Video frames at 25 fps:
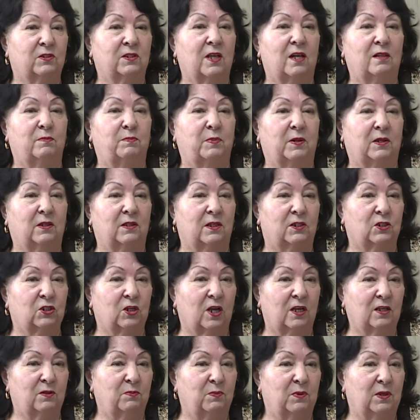Стал
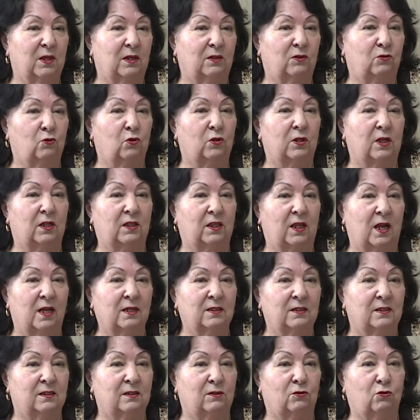приглашать меня то на
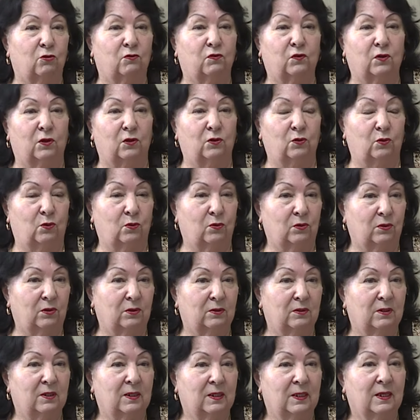танцы, то в кино.
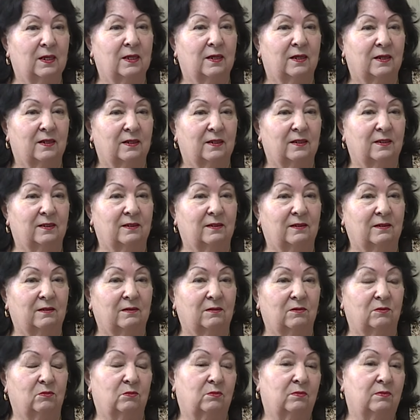
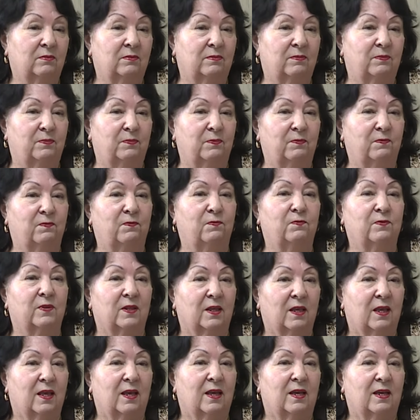И
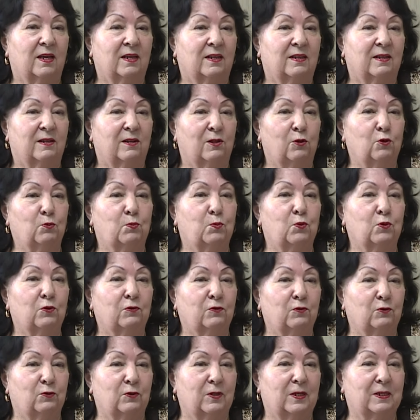
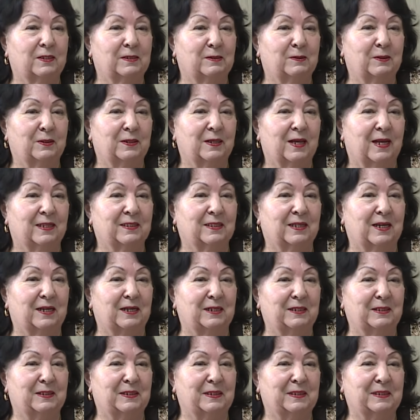любовь у нас
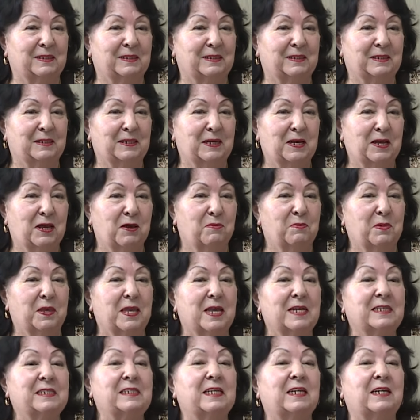открылась.
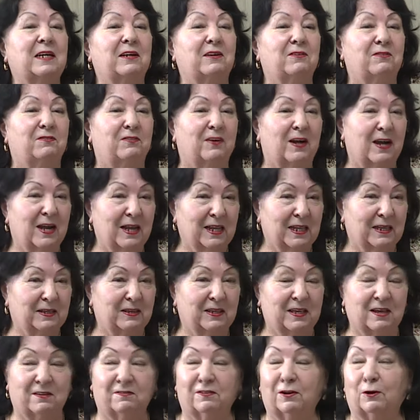Меня закрывали,
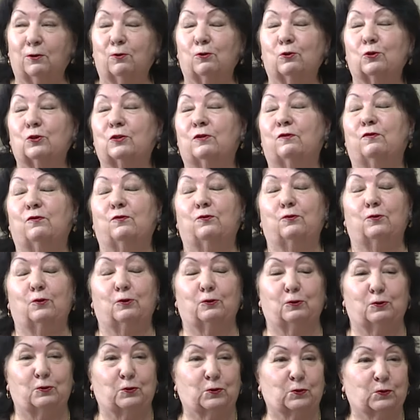я в окошко в
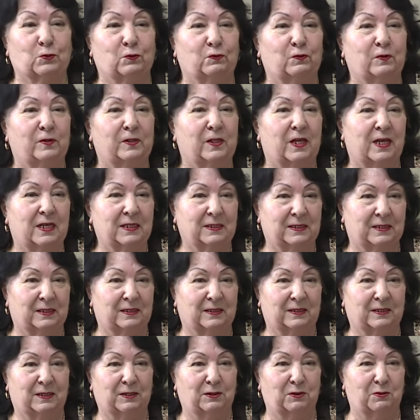форточку вылазила к